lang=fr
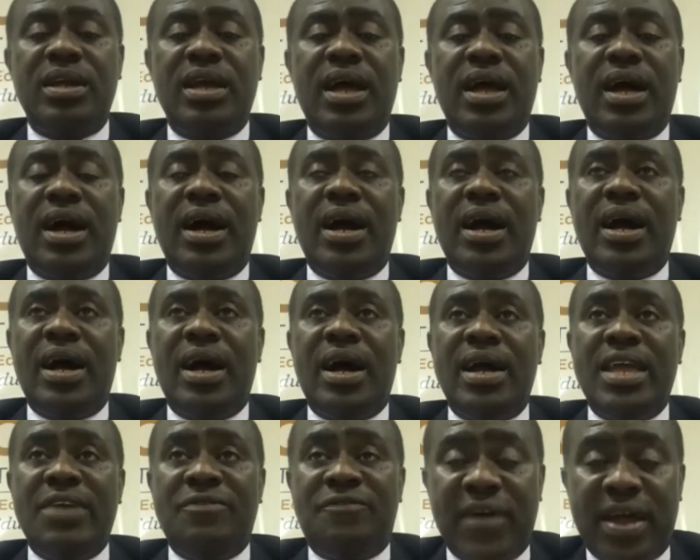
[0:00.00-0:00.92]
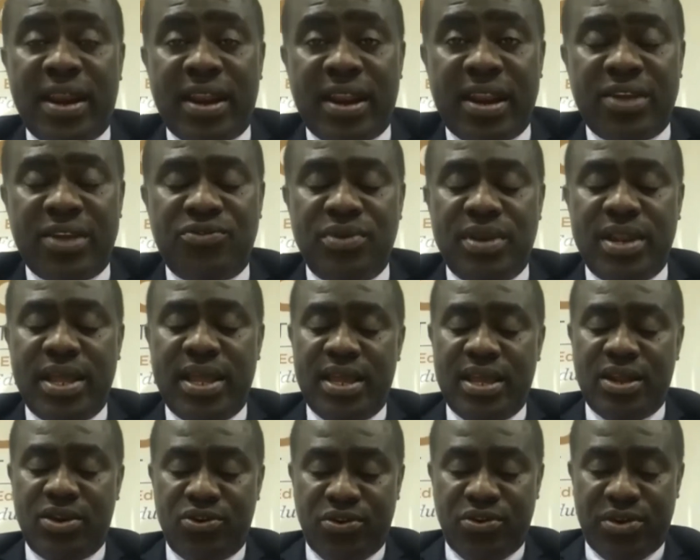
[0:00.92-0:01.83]
euh, et faire reculer
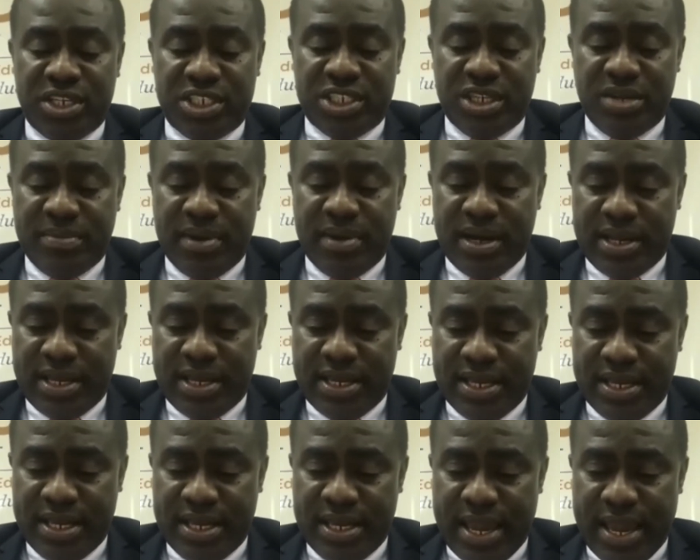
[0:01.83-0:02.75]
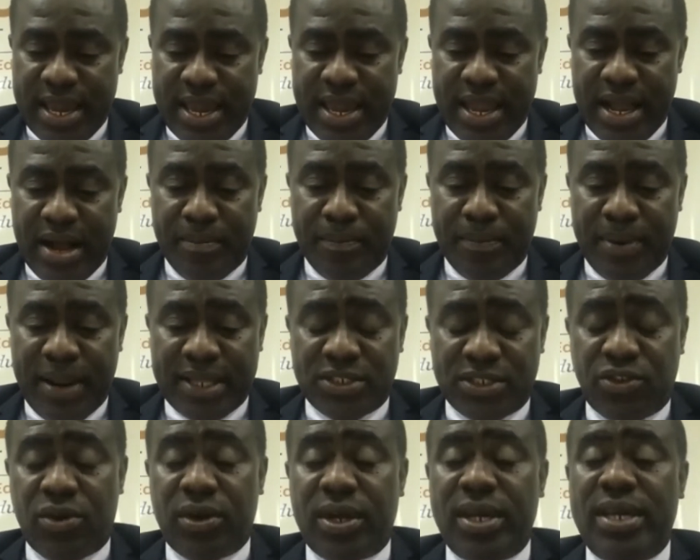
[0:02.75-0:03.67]
le régime qui est en place.
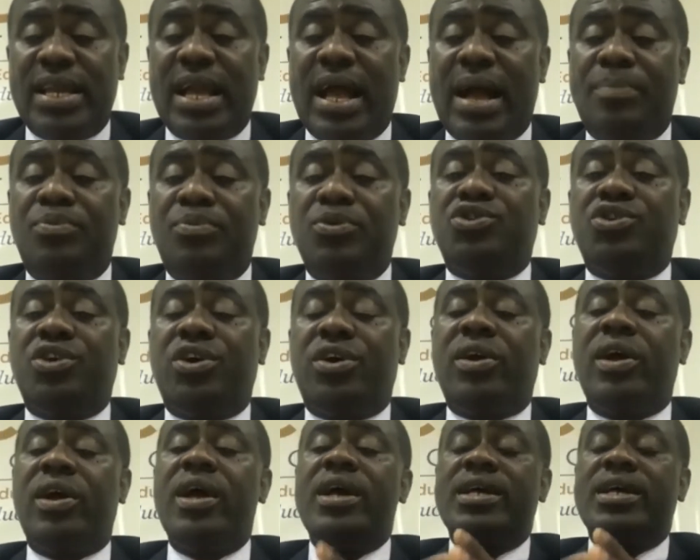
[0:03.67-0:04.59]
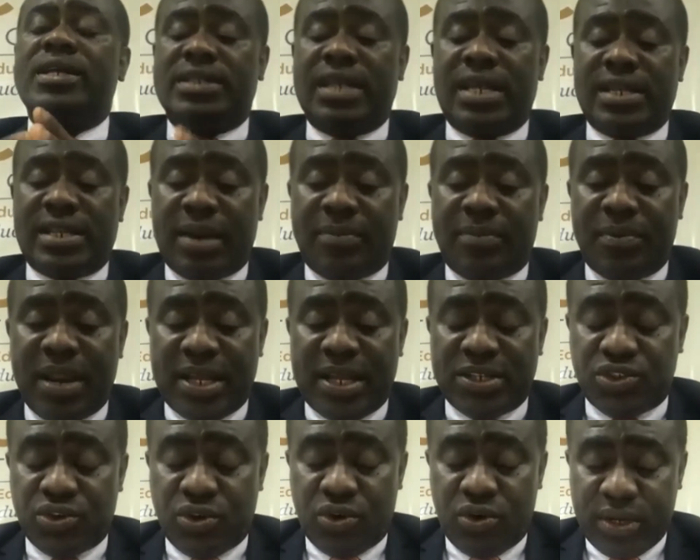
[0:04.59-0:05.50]
Donc, il y a plusieurs
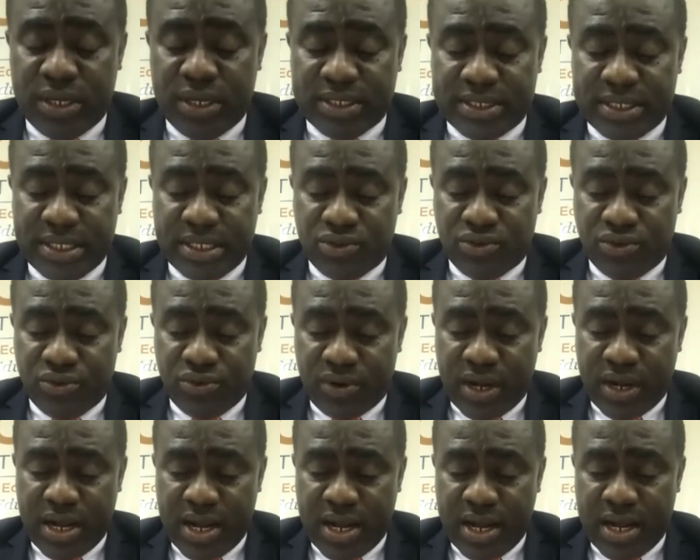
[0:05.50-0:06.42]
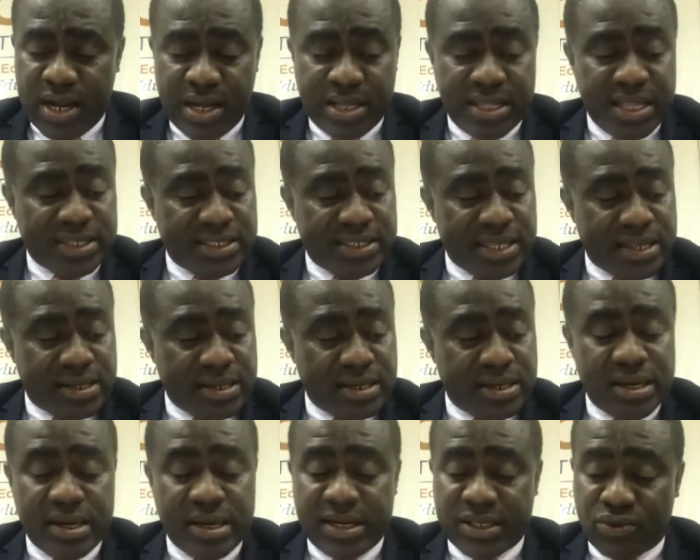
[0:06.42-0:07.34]
interpellations ici sur, euh, dans cette
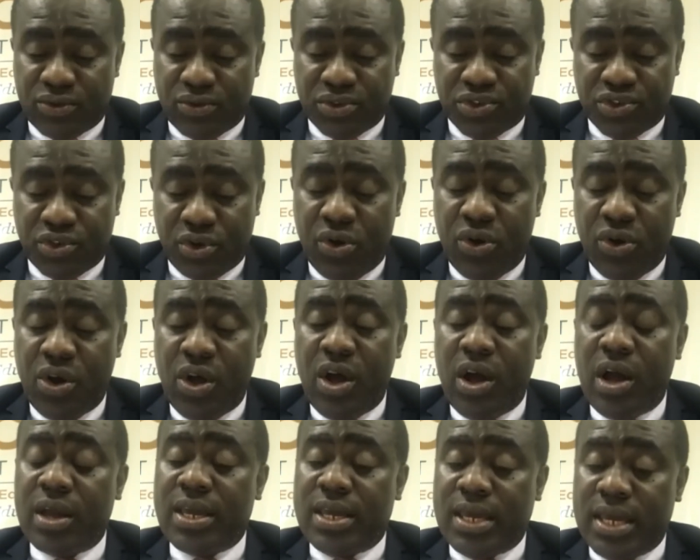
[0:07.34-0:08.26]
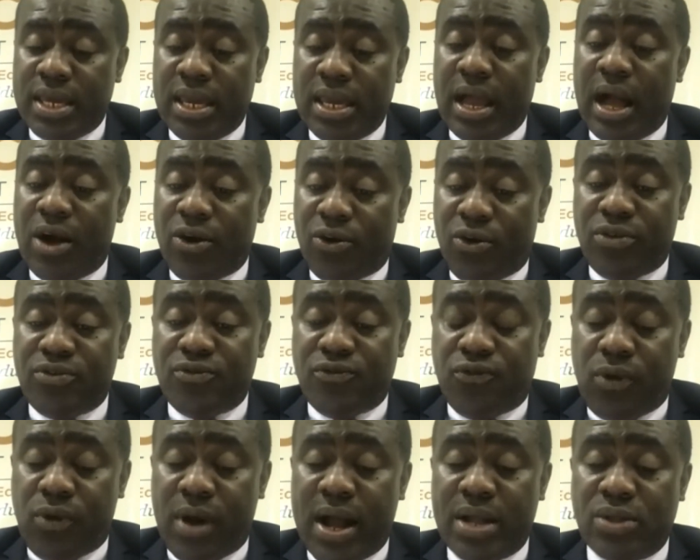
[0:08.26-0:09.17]
résolution qui, encore une
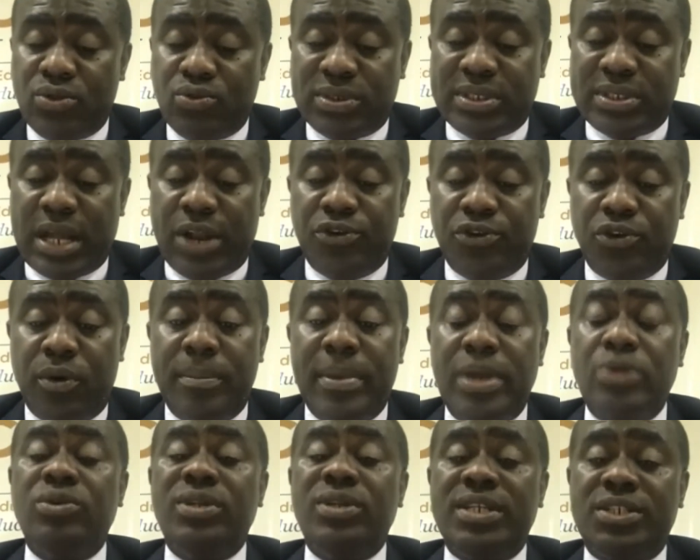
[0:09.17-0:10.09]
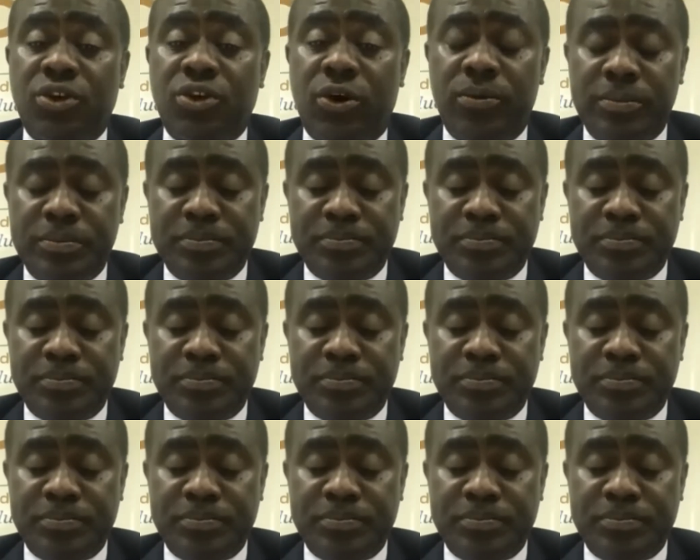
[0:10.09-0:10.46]
fois, nous saluons. Mais nous disons